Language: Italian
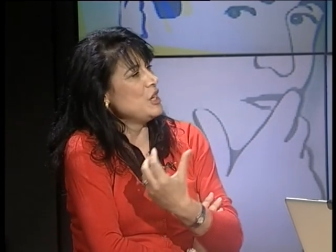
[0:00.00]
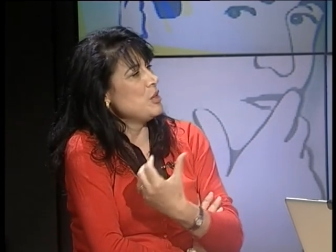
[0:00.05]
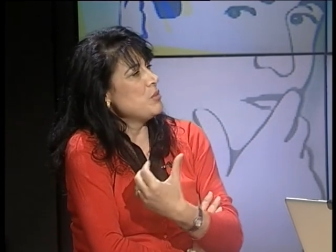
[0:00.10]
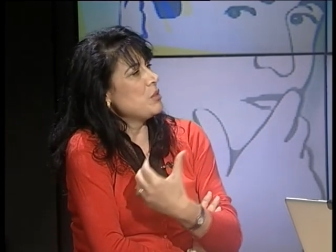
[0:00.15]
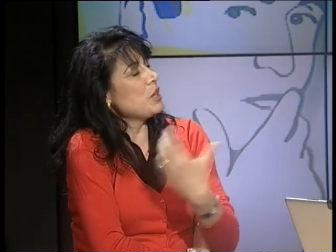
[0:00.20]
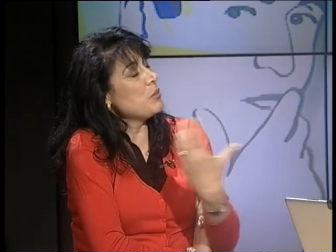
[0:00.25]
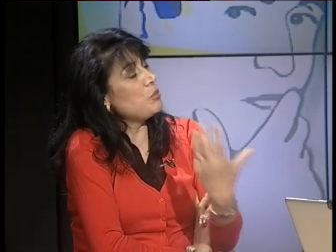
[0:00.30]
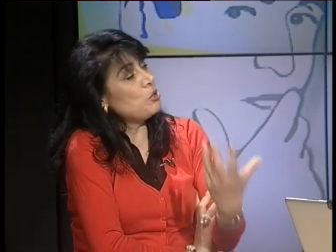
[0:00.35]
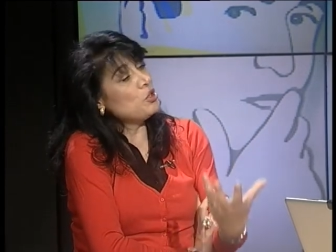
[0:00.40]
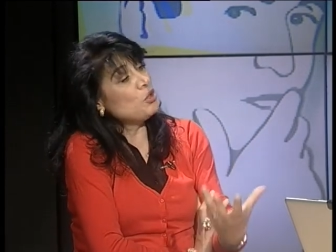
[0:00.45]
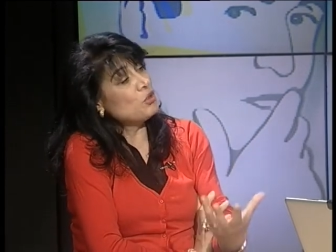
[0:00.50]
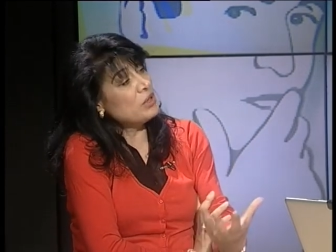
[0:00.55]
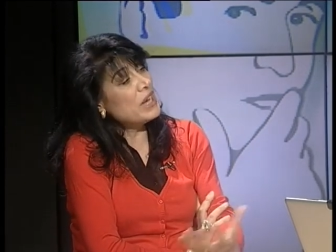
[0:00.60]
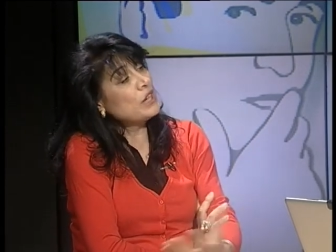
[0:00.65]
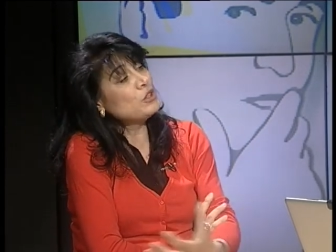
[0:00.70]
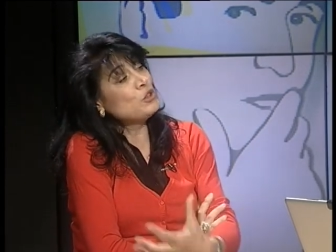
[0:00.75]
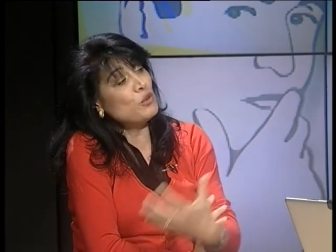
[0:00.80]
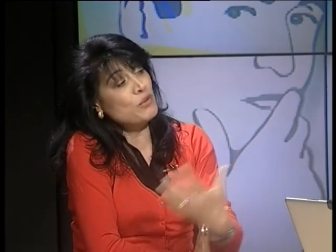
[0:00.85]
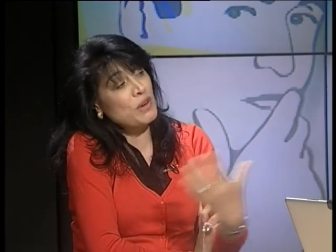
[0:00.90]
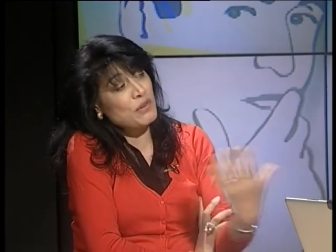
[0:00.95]
perché poi
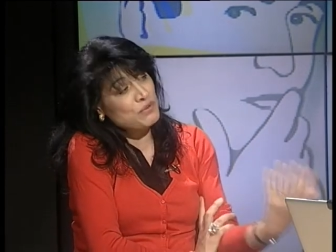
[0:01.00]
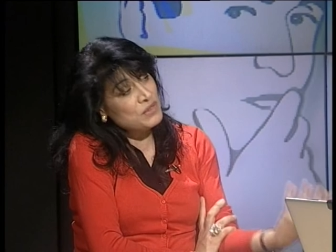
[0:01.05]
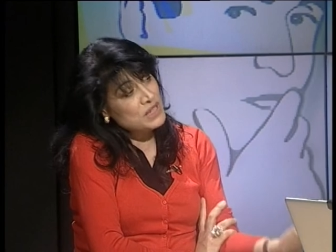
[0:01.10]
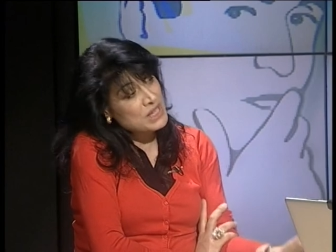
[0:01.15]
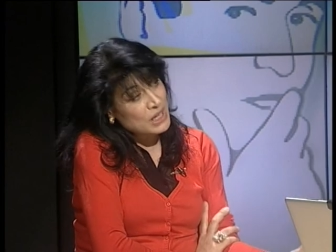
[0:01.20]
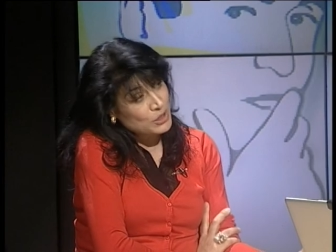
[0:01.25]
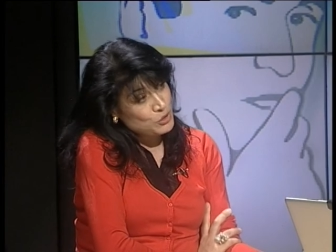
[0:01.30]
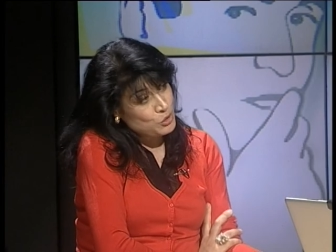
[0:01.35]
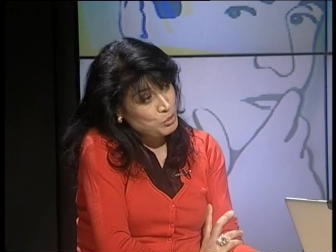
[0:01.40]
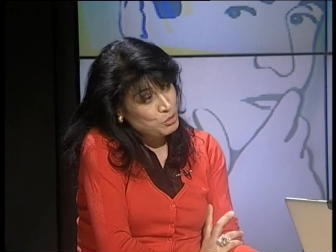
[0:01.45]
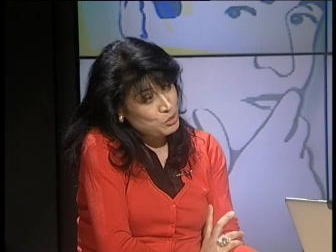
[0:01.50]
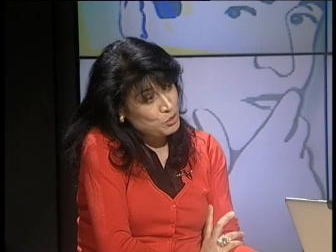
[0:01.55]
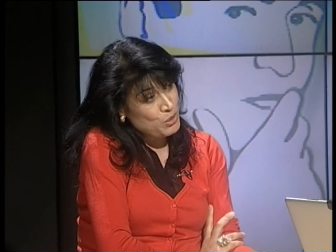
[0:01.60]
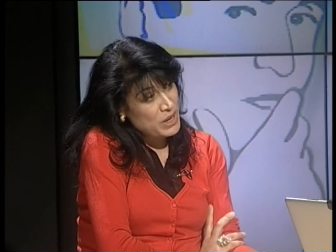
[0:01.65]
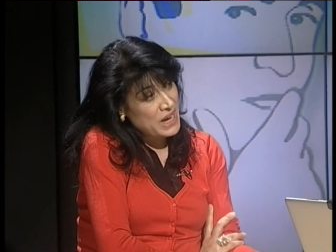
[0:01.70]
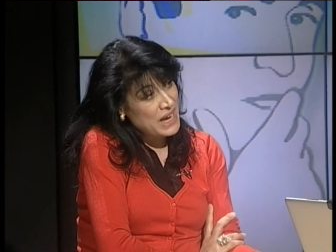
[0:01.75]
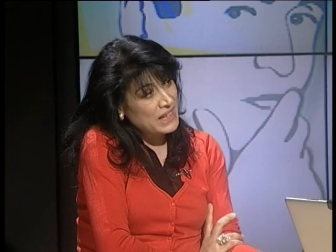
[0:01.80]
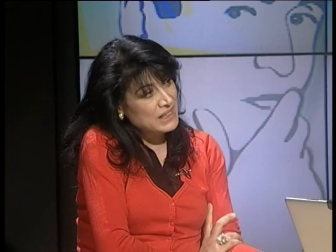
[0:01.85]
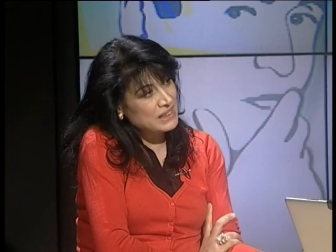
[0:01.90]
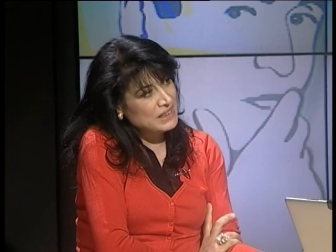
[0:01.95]
Leonardo va via dopo
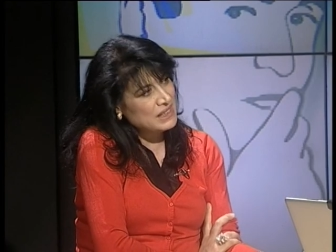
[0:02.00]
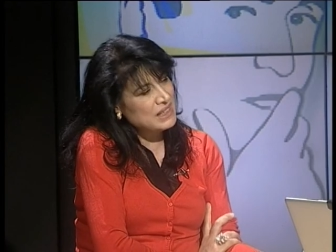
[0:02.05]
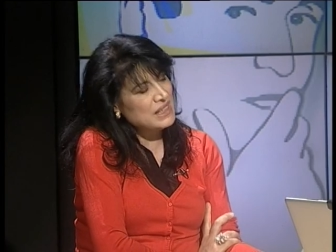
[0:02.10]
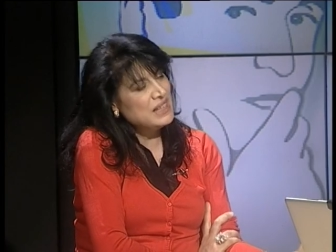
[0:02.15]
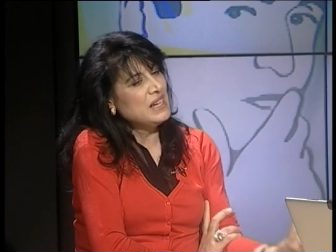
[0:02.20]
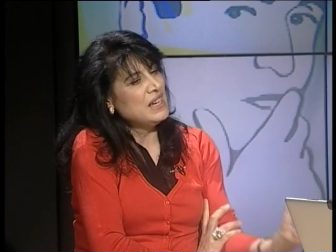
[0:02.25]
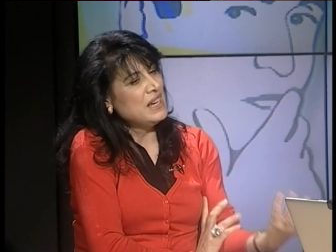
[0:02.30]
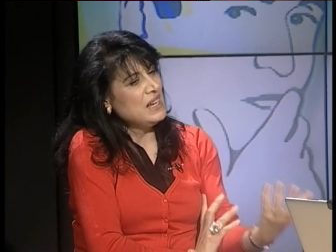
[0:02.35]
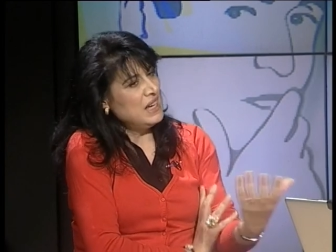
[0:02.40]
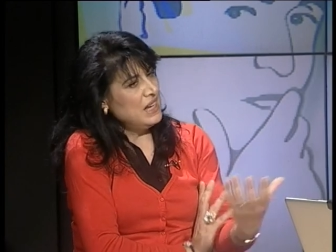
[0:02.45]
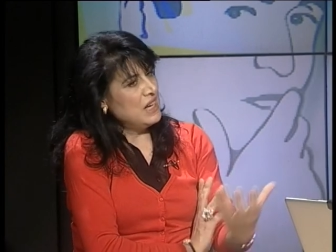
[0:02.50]
due anni mm.